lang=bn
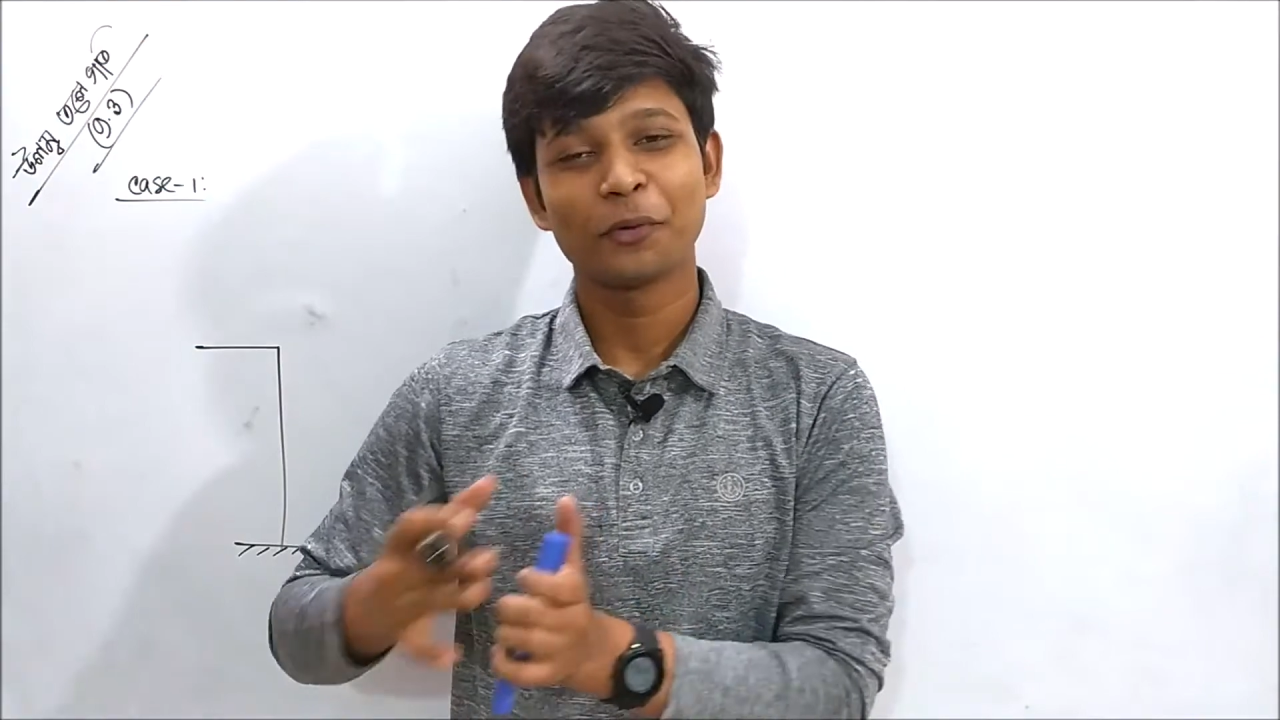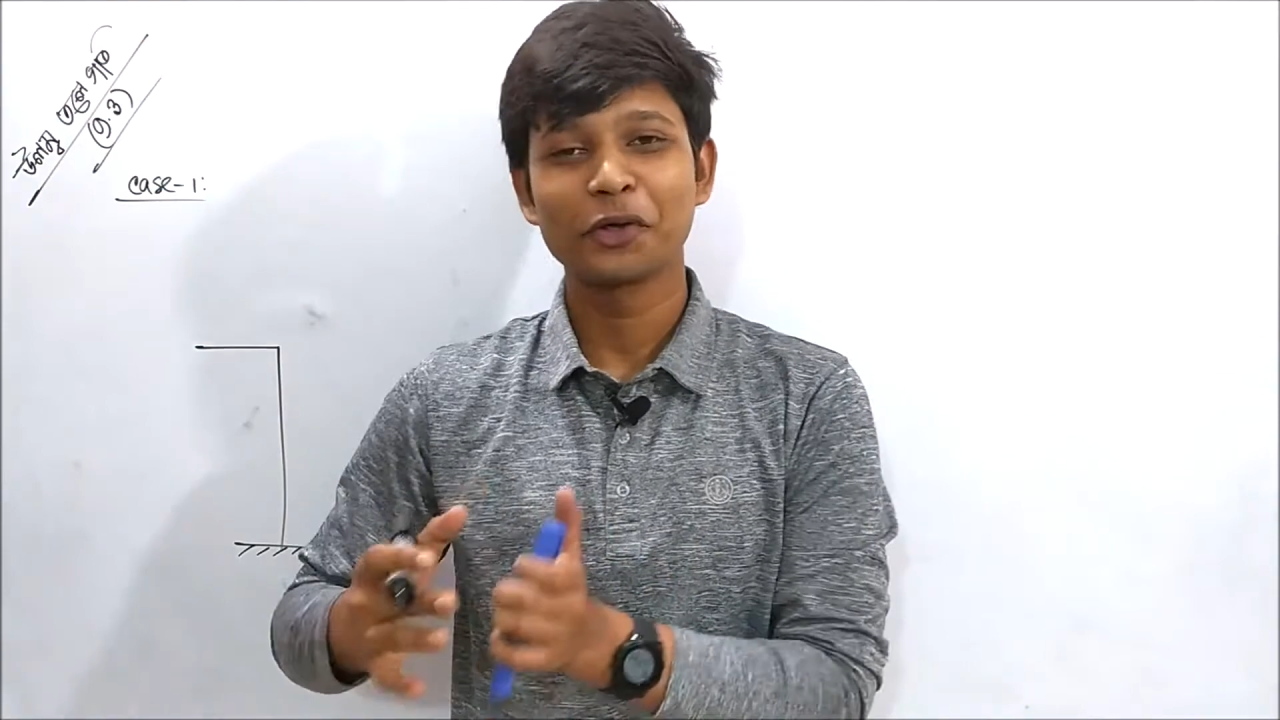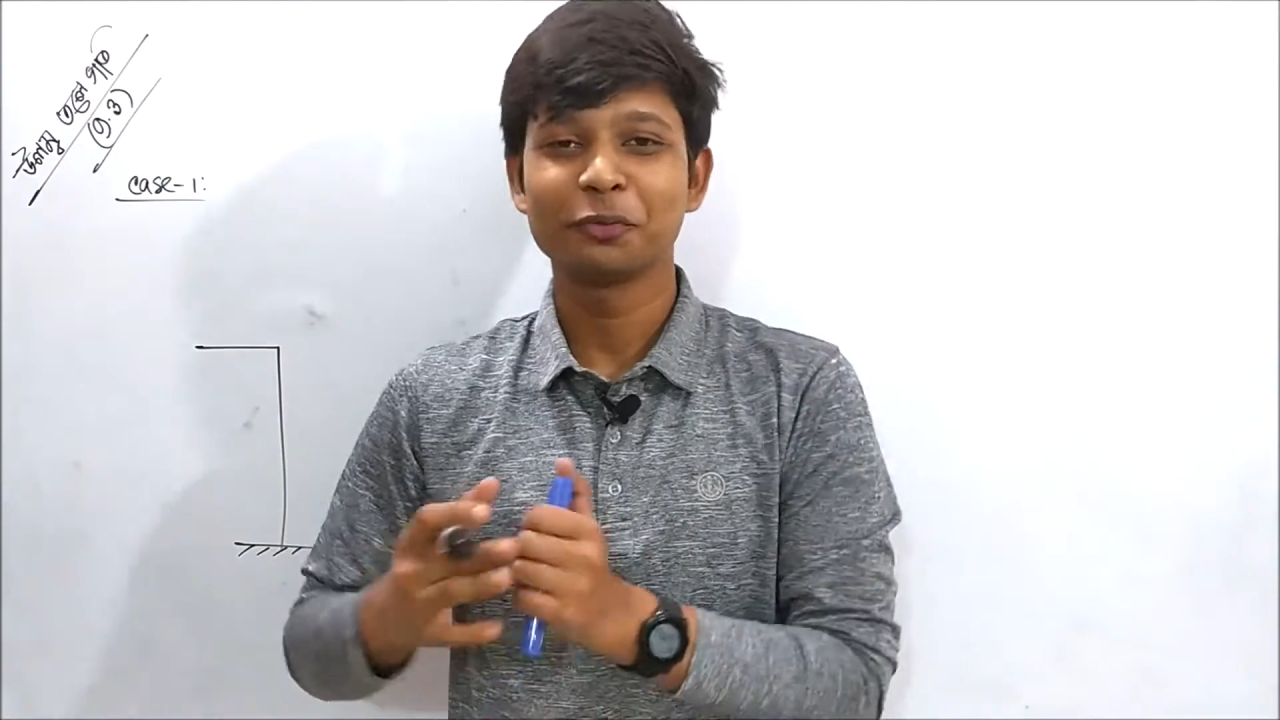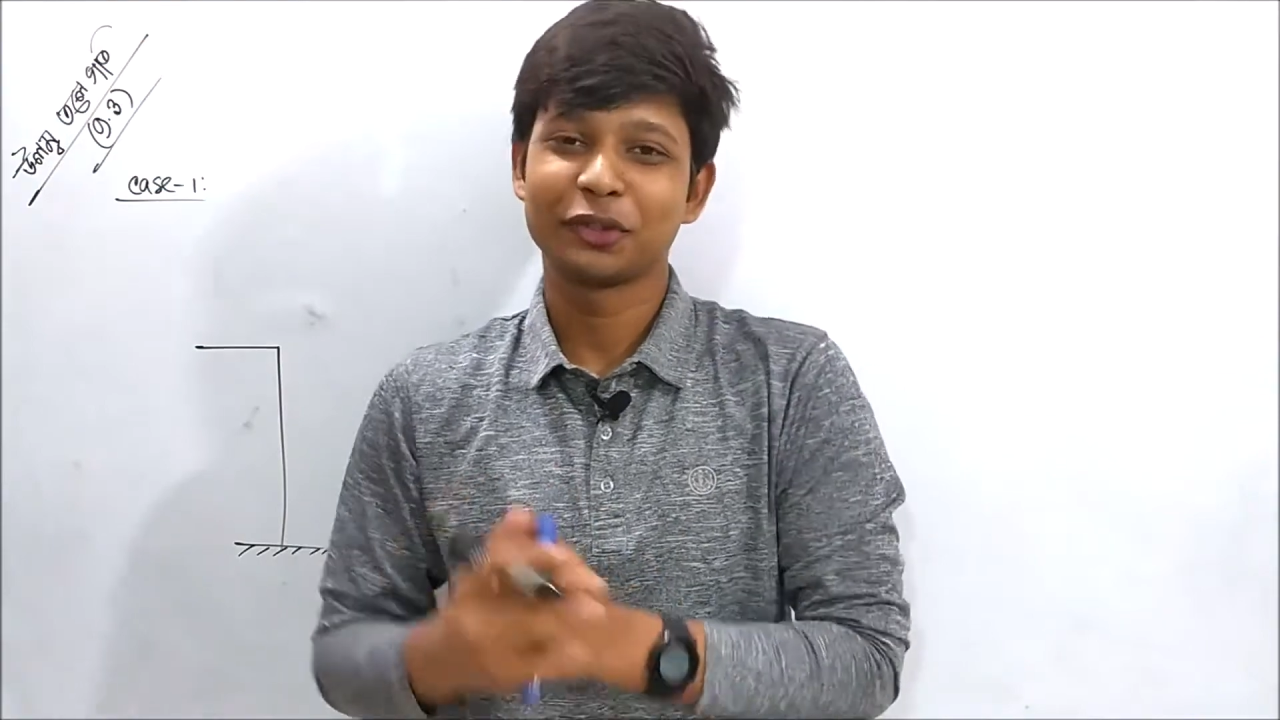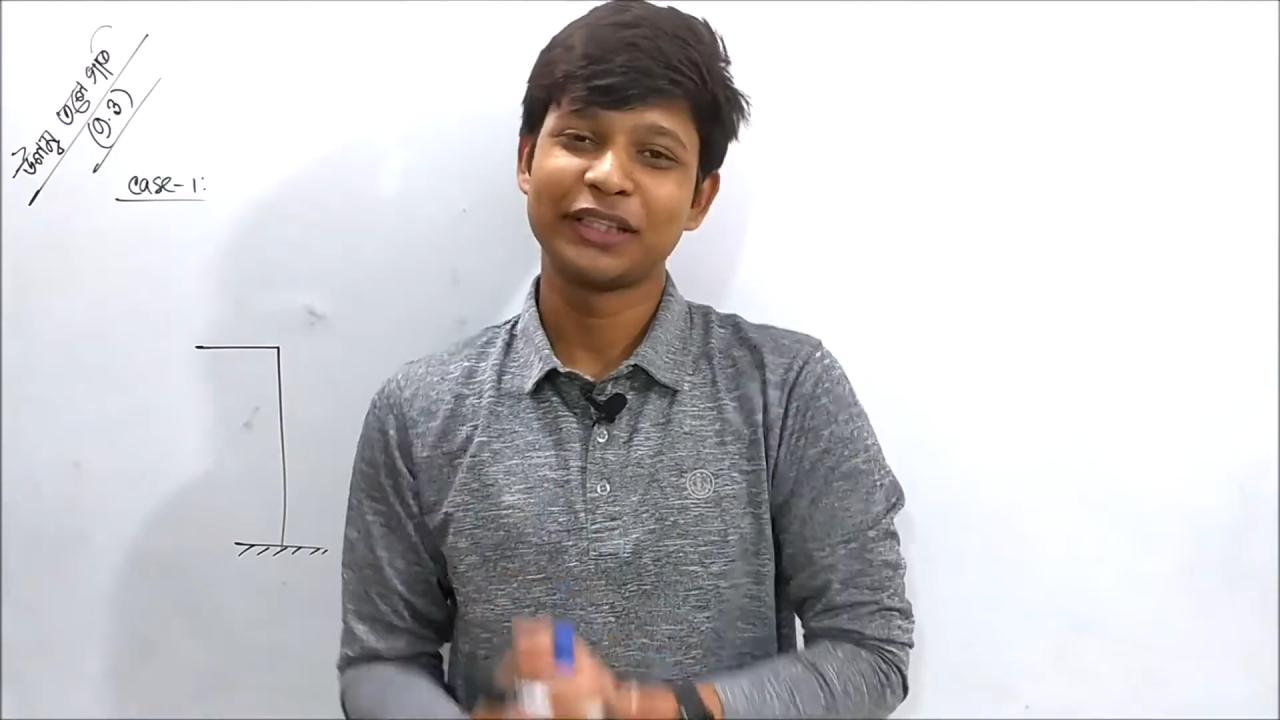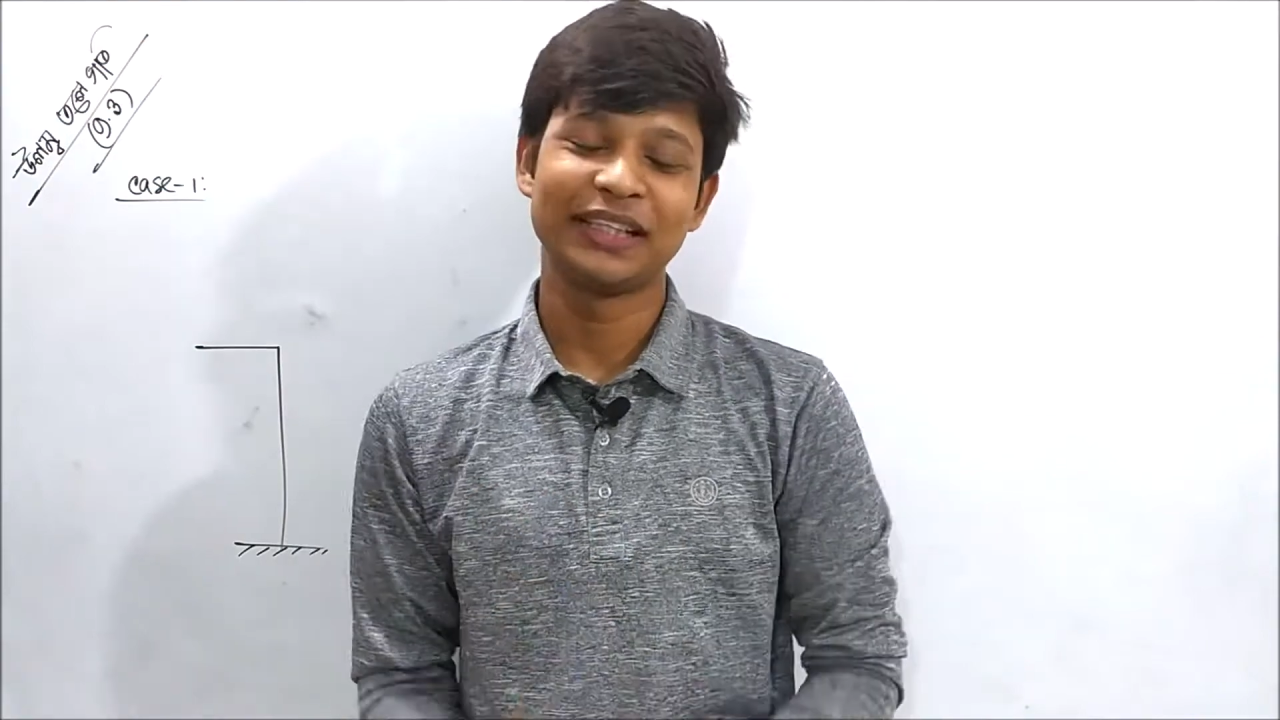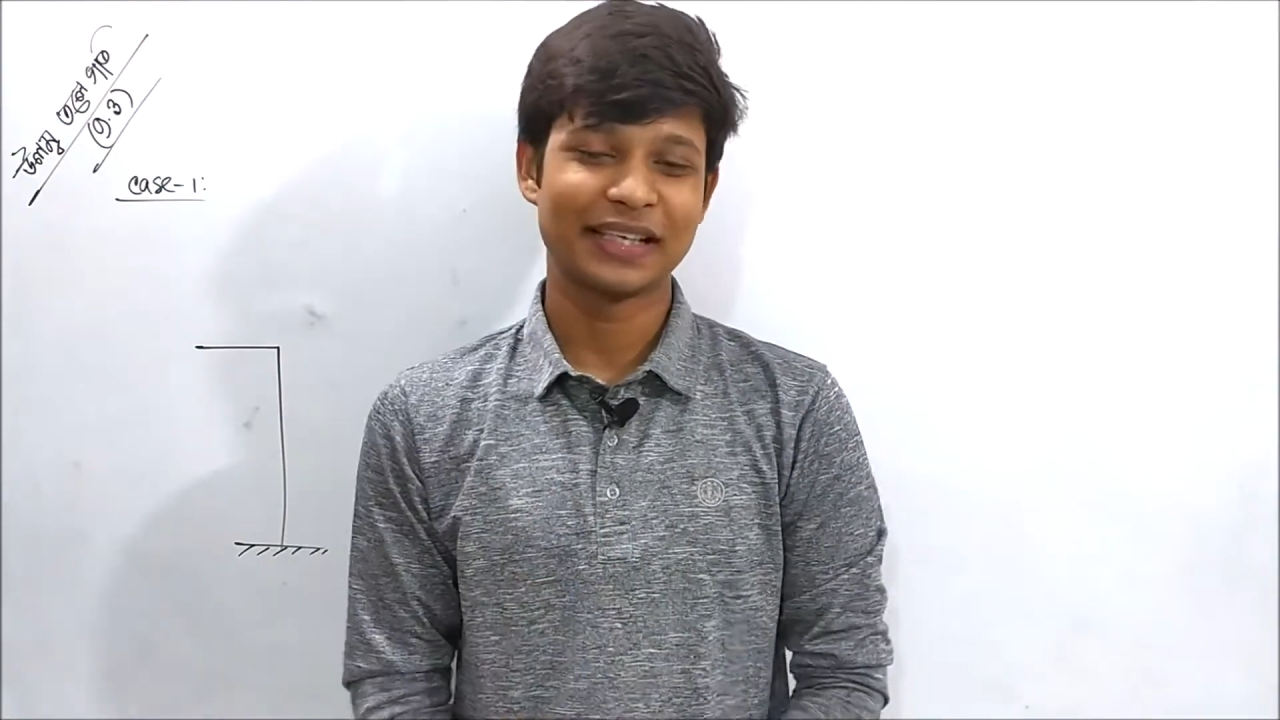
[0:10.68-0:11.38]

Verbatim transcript: পরবর্তী